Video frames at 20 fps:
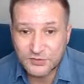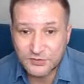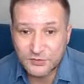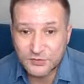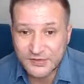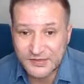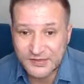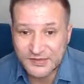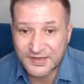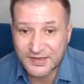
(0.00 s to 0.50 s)
То
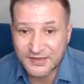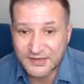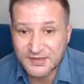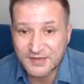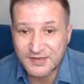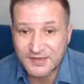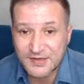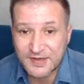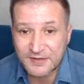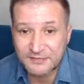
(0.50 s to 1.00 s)
есть
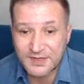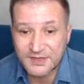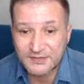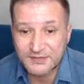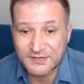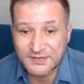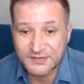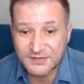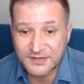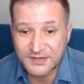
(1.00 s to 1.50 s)
хотите
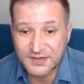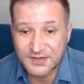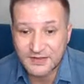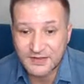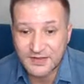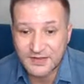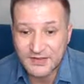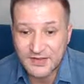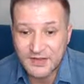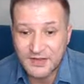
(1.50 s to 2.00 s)
зарабатывать в
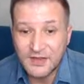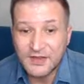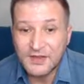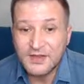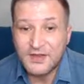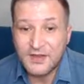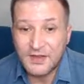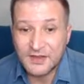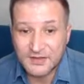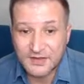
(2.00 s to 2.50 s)
интернете,
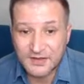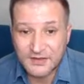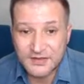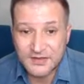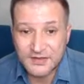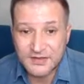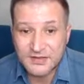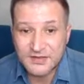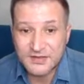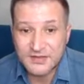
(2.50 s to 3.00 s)

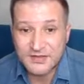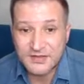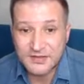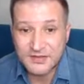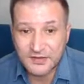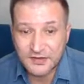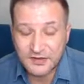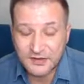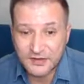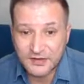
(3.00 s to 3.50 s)
относитесь
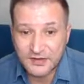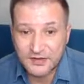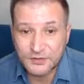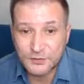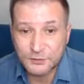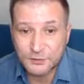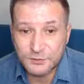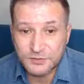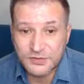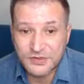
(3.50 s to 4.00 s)
а, к
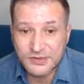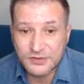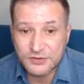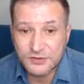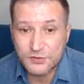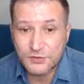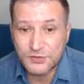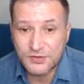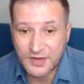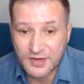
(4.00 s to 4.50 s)
этому
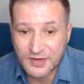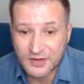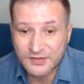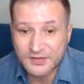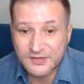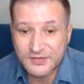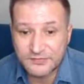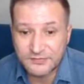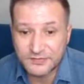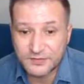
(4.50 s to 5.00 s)
бизнесу как
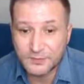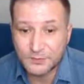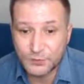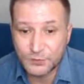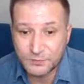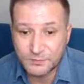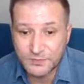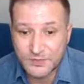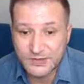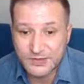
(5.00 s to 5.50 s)
к
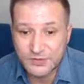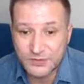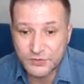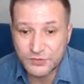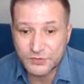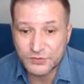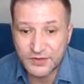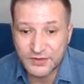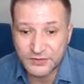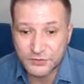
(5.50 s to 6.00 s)
своему
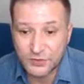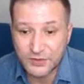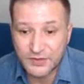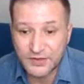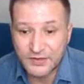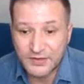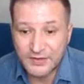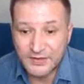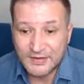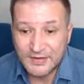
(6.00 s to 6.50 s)
бизнесу,
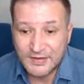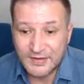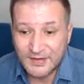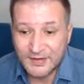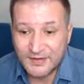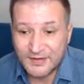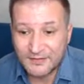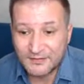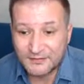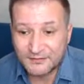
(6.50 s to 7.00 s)
который
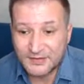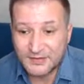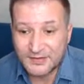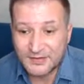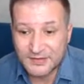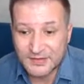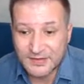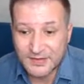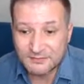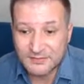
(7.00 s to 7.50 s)
а,
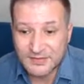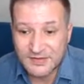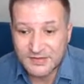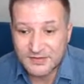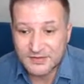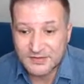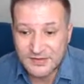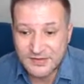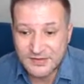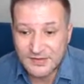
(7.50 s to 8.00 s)
вы там
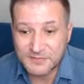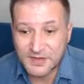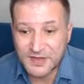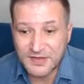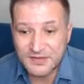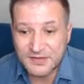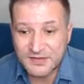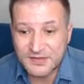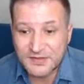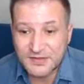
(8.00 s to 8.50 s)
де,
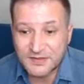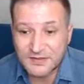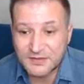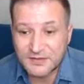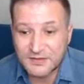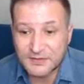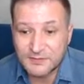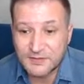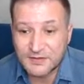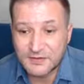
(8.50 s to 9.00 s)
собрались сделать
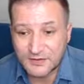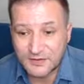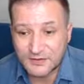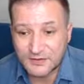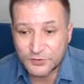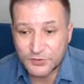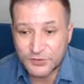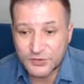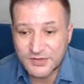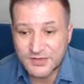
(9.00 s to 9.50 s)
на, на
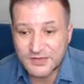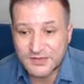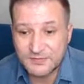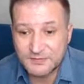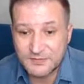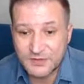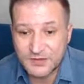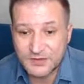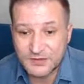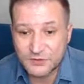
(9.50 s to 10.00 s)
той же
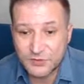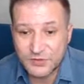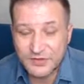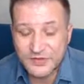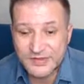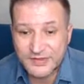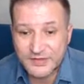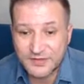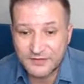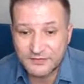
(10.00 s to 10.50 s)
земле. То
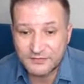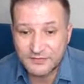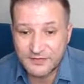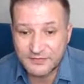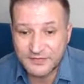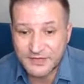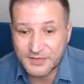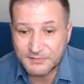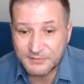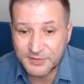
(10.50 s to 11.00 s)
есть а, вы
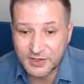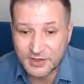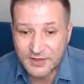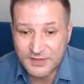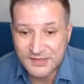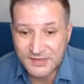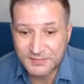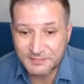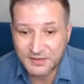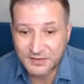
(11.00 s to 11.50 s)
все
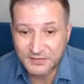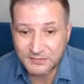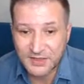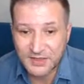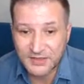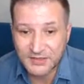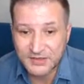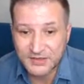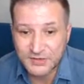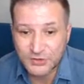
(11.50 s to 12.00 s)
прекрасно
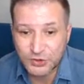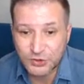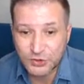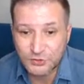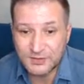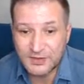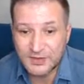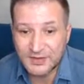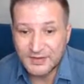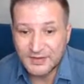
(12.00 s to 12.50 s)
понимаете,
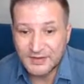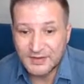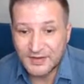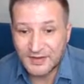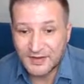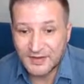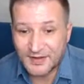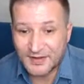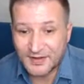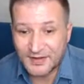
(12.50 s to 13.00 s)
чтобы
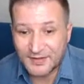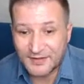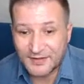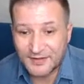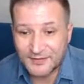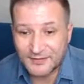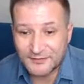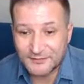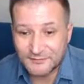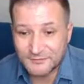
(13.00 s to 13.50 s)

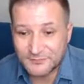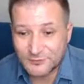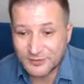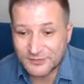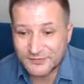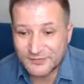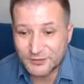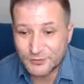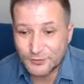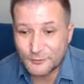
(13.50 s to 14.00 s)
а,
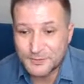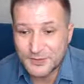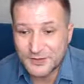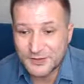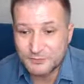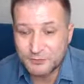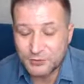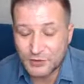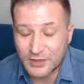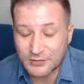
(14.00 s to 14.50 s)
вот
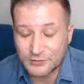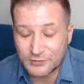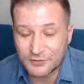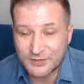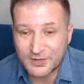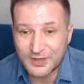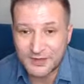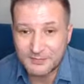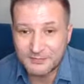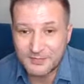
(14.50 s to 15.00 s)
купить буханку
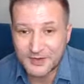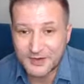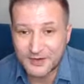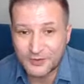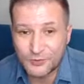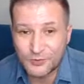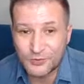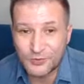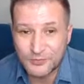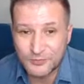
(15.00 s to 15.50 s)
хлеба,
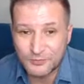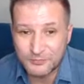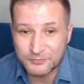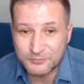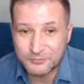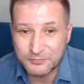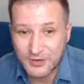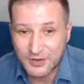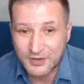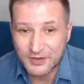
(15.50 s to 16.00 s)
какую
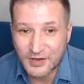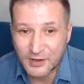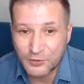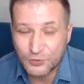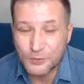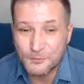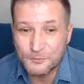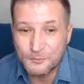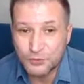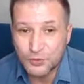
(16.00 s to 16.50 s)

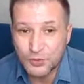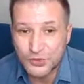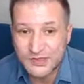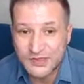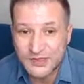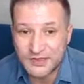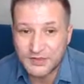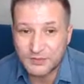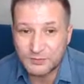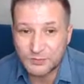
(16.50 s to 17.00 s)
какой путь
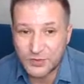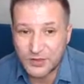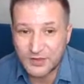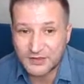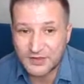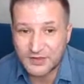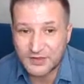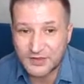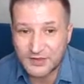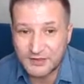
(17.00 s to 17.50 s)
эта
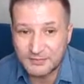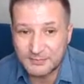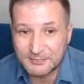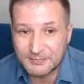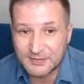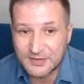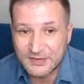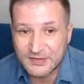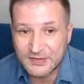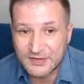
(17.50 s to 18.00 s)
буханка хлеба
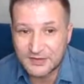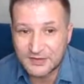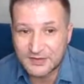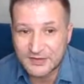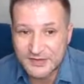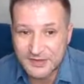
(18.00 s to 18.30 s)
проделала.